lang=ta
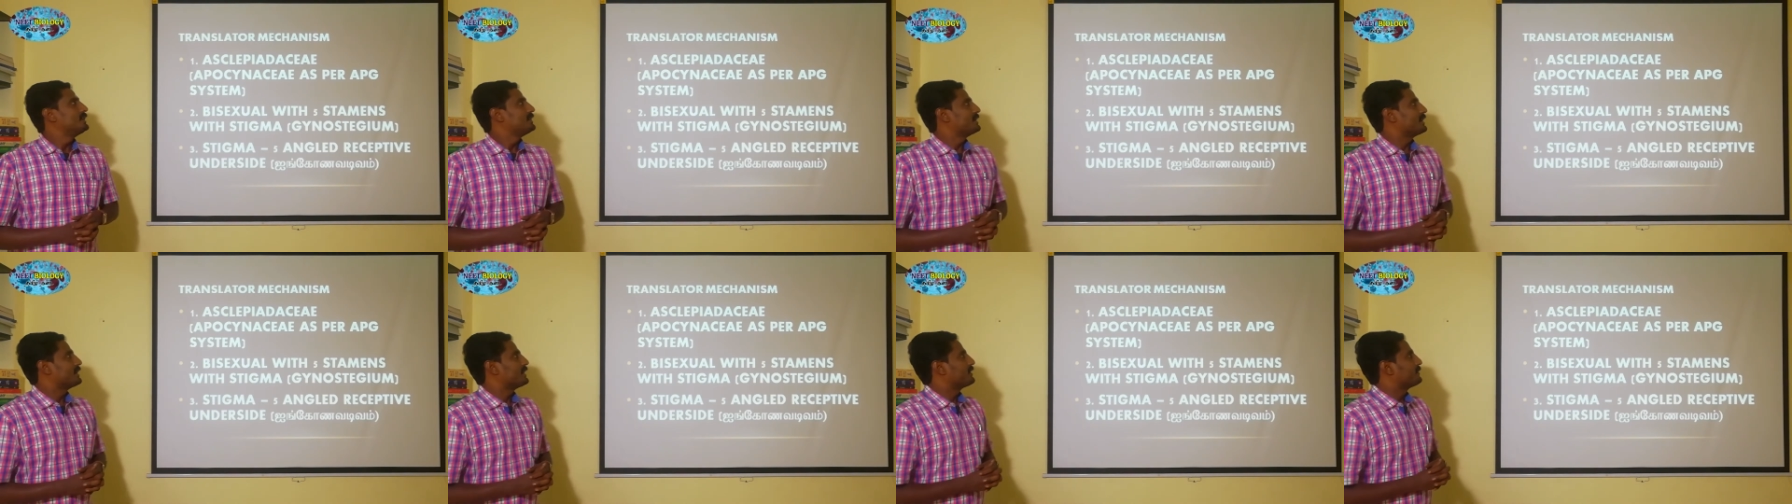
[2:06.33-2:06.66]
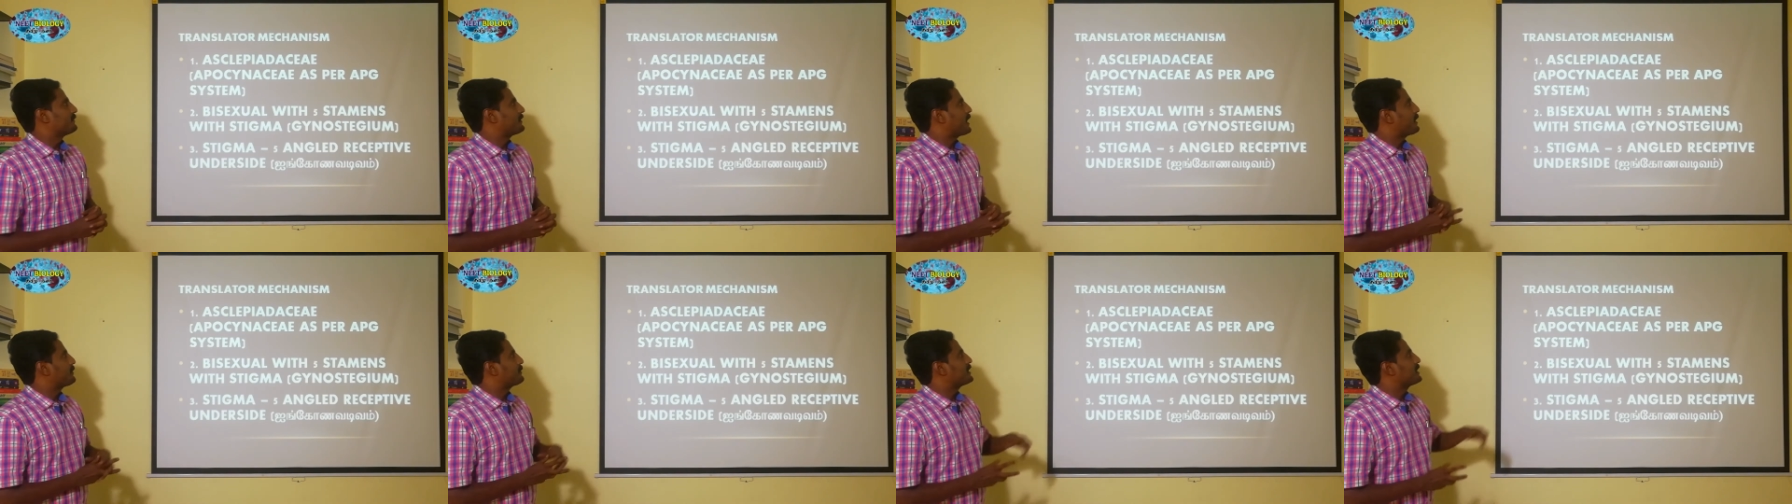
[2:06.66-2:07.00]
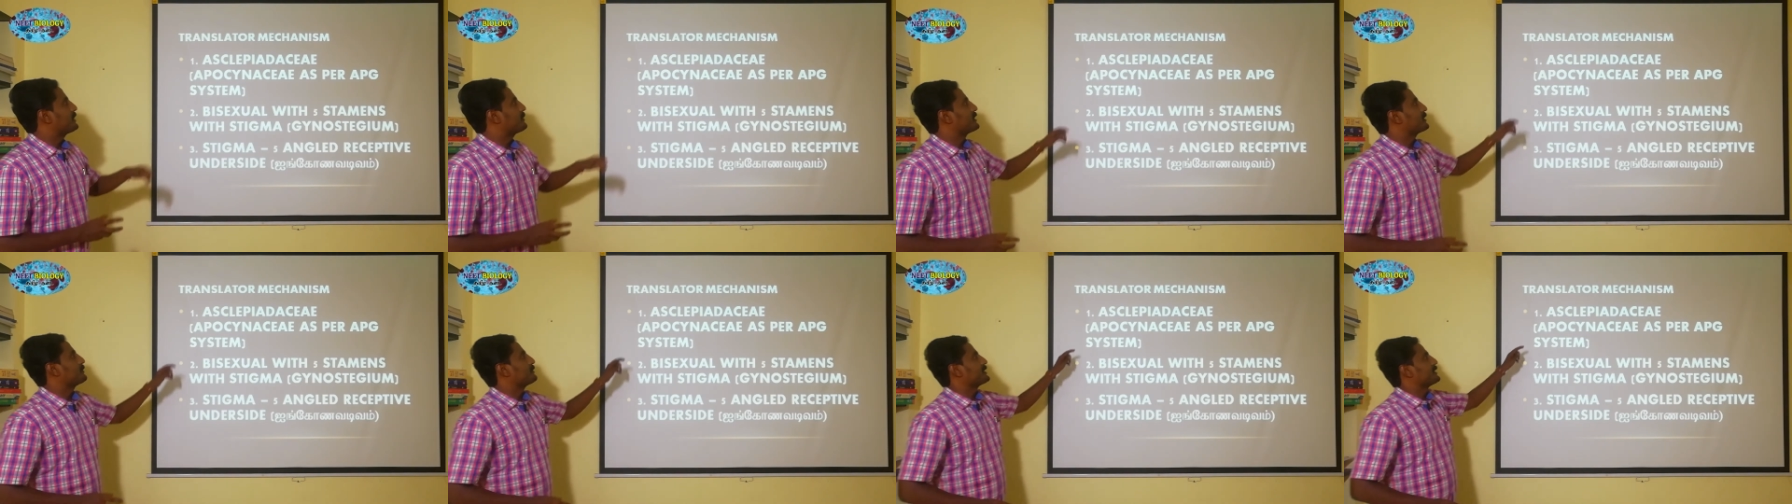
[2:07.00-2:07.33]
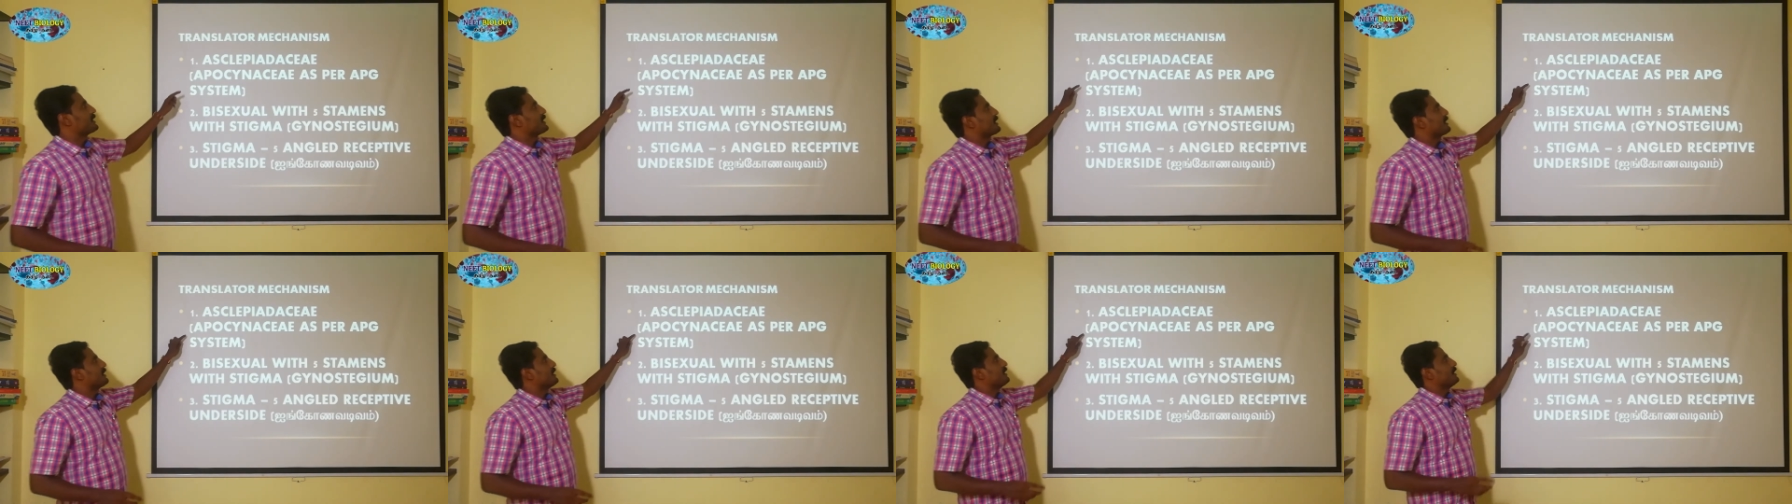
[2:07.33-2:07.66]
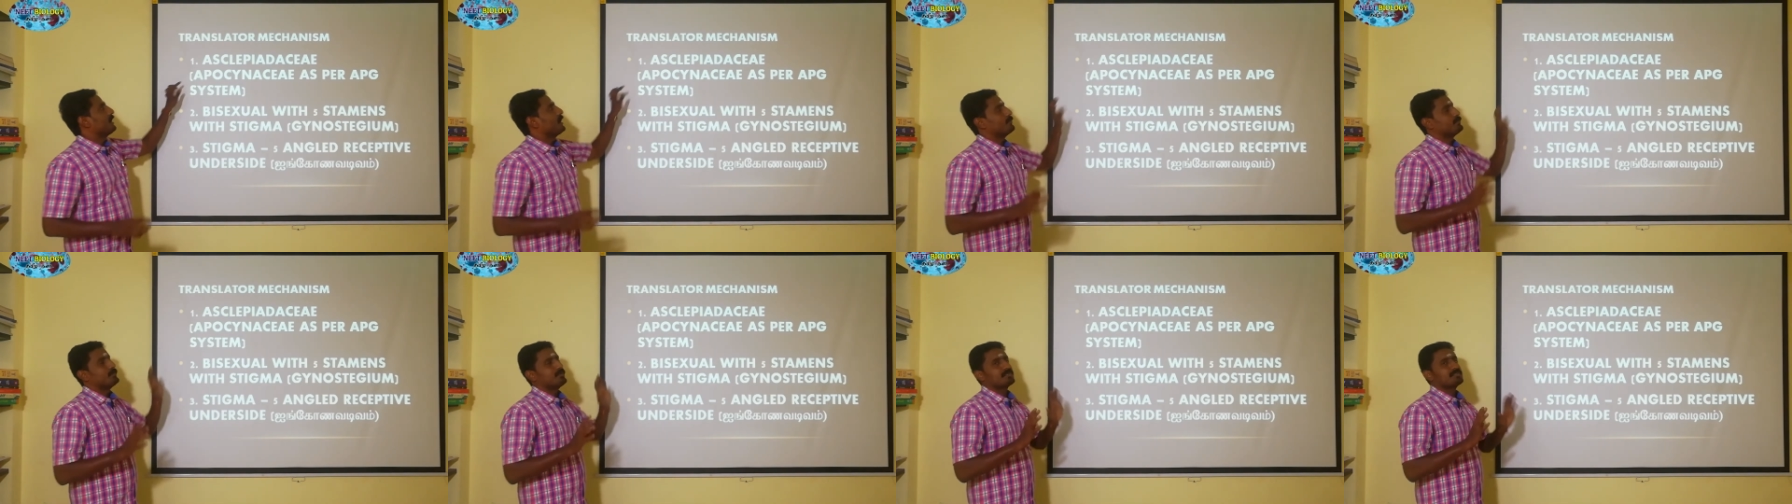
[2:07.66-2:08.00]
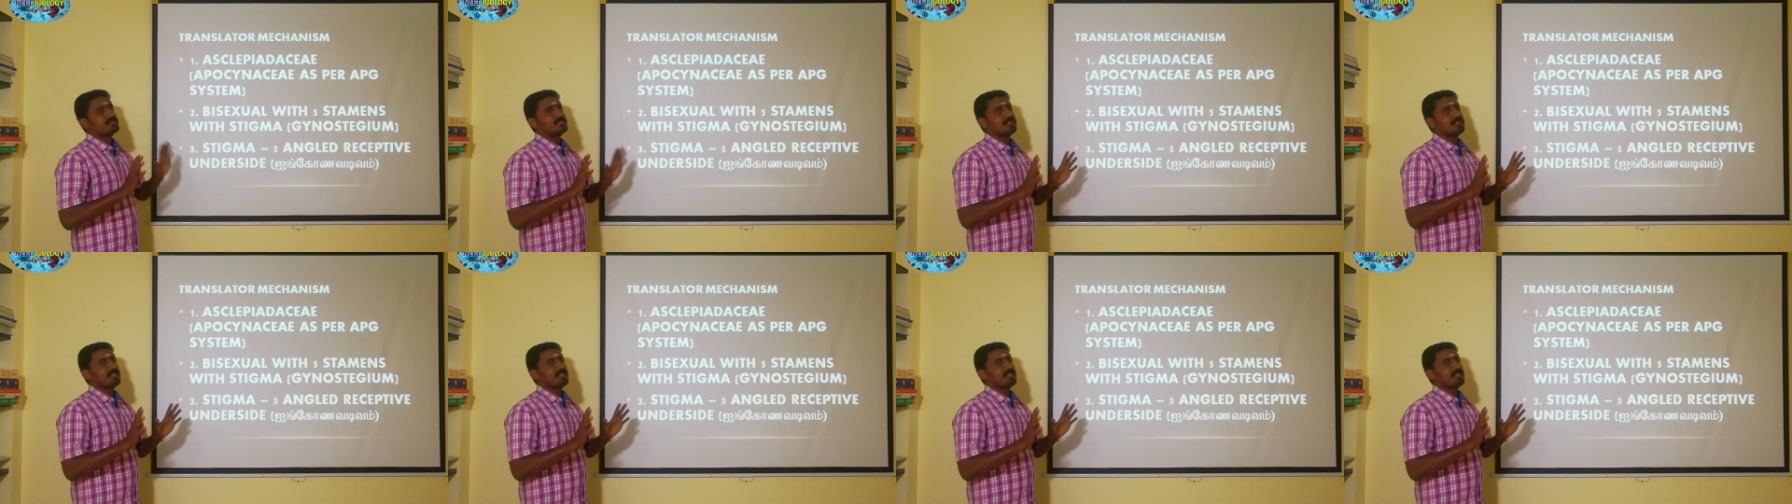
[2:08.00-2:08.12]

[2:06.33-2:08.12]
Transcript: என்ன ஃபேமிலி அப்படின்னு பார்த்தீங்கன்னா அப்போ